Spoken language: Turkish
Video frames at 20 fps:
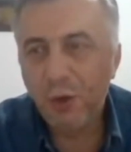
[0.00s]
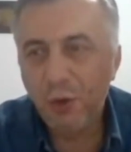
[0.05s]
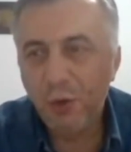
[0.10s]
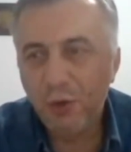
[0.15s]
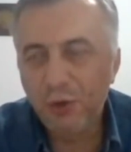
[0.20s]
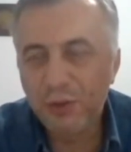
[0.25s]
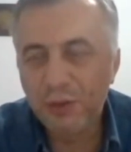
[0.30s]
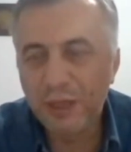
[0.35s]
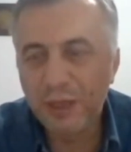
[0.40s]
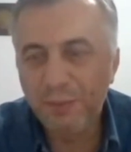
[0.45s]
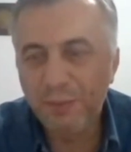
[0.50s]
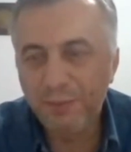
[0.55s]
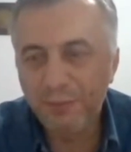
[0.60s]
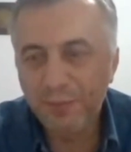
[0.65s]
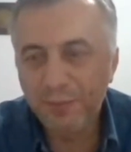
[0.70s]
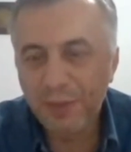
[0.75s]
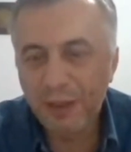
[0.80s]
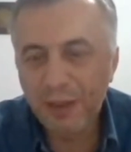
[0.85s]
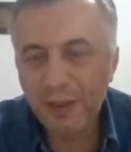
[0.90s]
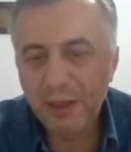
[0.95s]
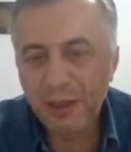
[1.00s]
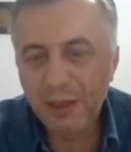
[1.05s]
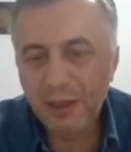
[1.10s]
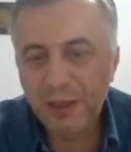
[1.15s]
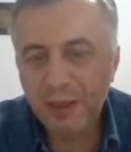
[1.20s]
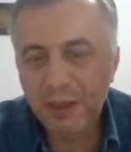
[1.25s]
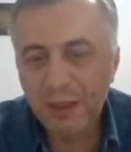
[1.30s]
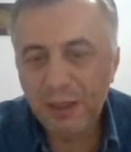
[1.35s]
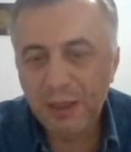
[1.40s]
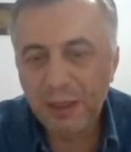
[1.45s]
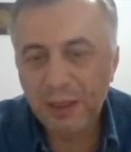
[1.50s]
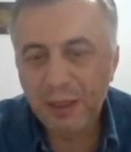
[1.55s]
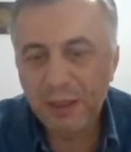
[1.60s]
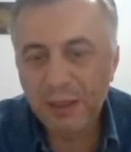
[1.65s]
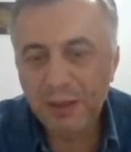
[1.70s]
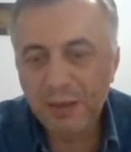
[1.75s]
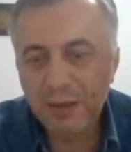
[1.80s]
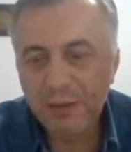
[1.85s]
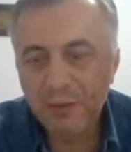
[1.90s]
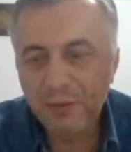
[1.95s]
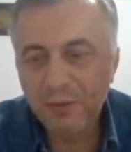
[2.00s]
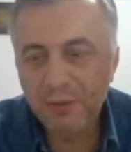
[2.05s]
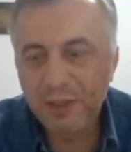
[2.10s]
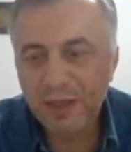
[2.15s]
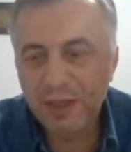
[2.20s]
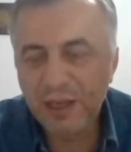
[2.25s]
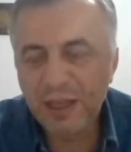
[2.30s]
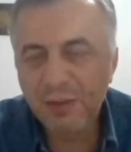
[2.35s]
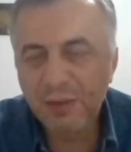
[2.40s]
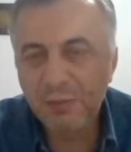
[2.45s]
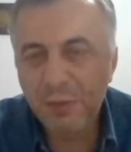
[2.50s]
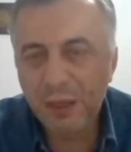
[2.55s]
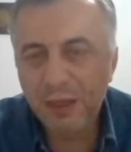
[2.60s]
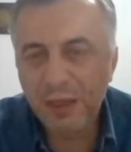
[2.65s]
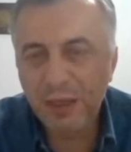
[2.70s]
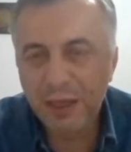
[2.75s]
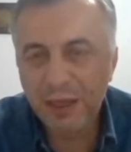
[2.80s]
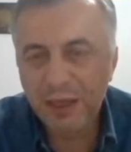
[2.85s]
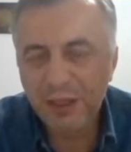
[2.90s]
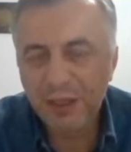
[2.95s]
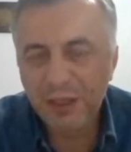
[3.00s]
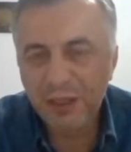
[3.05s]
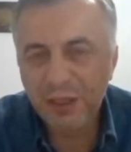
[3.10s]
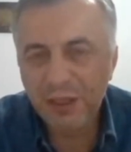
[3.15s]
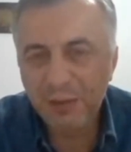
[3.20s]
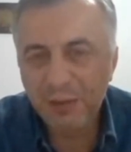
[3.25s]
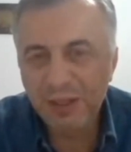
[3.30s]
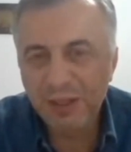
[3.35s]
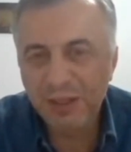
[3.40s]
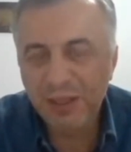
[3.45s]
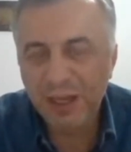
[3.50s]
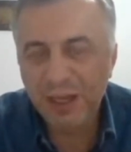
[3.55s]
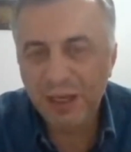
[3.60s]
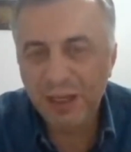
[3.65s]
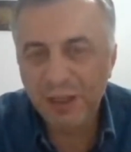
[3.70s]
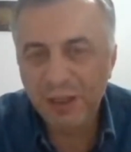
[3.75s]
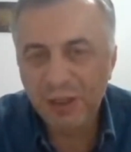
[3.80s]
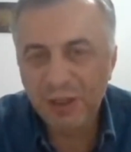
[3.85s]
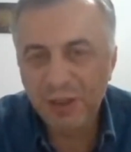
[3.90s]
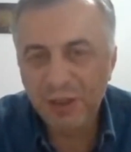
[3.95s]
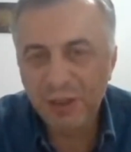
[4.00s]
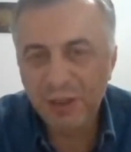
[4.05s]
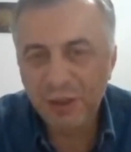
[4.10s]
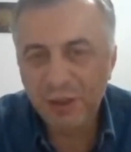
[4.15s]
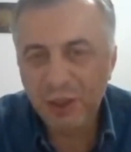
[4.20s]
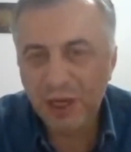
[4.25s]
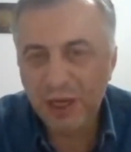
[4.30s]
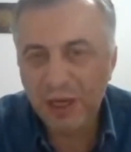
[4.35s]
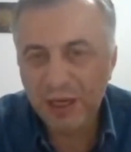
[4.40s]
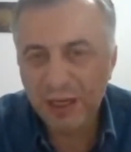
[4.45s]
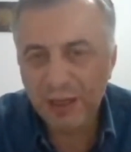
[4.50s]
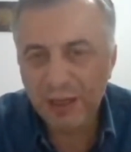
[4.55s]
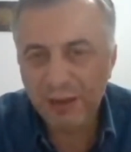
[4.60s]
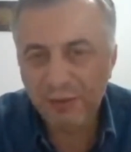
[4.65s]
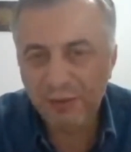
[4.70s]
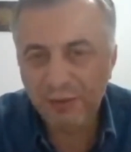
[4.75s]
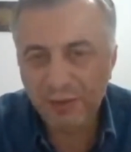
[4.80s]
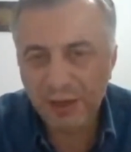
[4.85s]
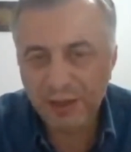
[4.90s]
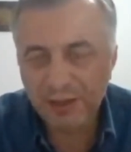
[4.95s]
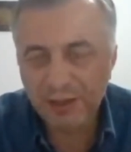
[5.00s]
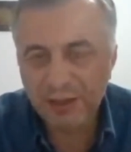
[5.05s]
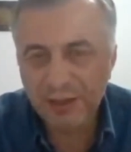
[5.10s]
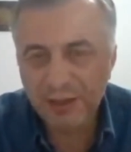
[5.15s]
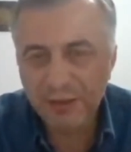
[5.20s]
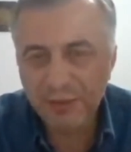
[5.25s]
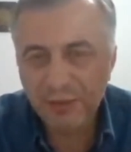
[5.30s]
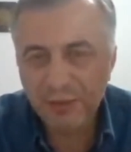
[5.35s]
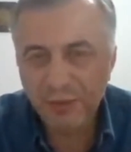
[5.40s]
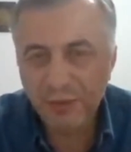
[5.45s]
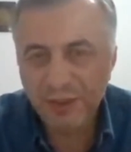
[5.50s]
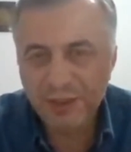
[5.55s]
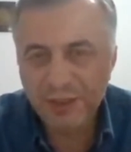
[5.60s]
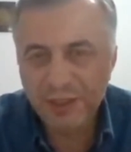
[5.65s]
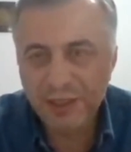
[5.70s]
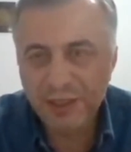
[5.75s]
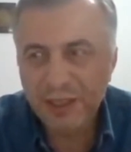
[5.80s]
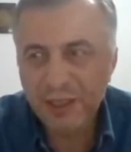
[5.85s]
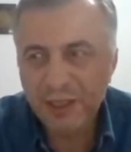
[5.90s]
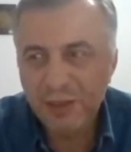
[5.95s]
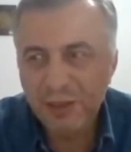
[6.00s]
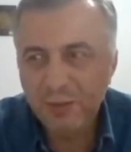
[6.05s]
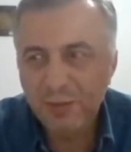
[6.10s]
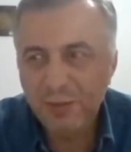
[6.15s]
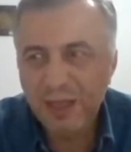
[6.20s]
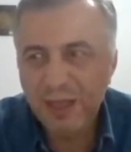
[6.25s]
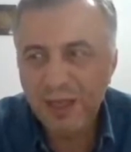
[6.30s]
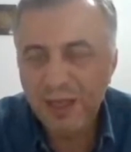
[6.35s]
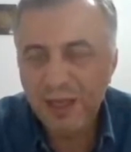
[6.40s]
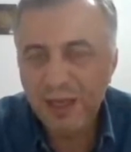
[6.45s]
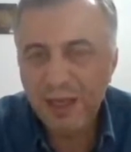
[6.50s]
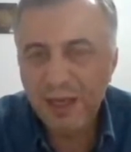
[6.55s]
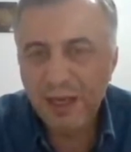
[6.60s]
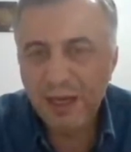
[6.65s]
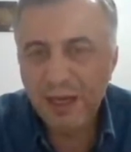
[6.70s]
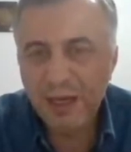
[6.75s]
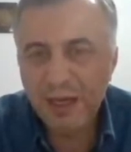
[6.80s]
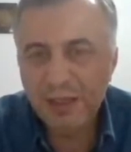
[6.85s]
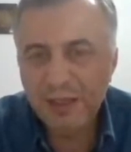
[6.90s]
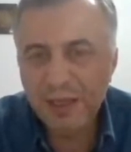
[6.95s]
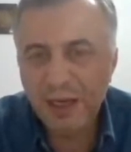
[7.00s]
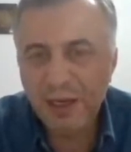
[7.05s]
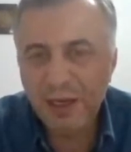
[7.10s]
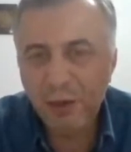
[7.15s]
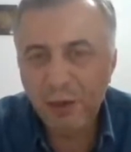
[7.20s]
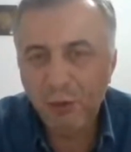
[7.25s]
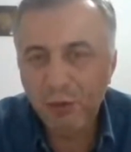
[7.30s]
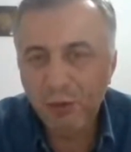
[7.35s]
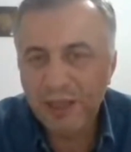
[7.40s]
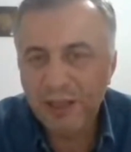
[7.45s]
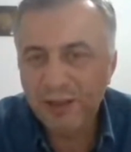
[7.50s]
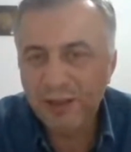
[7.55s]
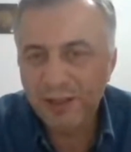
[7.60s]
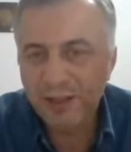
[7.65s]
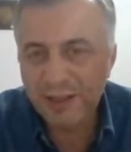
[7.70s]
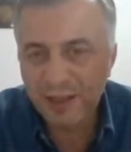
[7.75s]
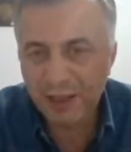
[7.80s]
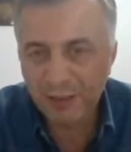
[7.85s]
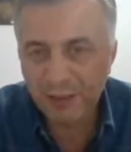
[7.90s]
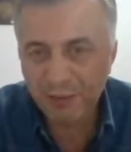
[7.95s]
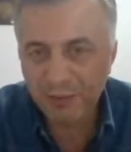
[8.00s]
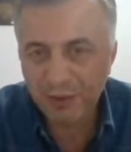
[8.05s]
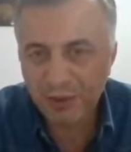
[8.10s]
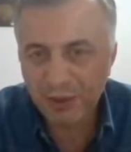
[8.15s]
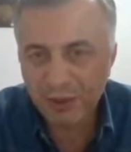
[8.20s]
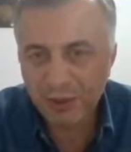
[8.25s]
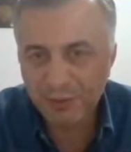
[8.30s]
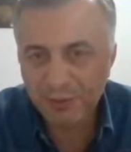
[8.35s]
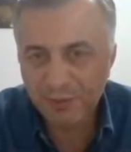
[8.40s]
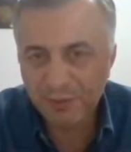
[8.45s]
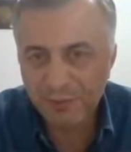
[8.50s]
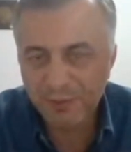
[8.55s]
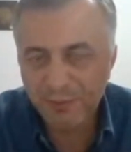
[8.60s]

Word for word: Orada e, zekat malları içinde bir tane cariye vardır. Vesile isminde. Hazreti Ali onu kendisine almıştır.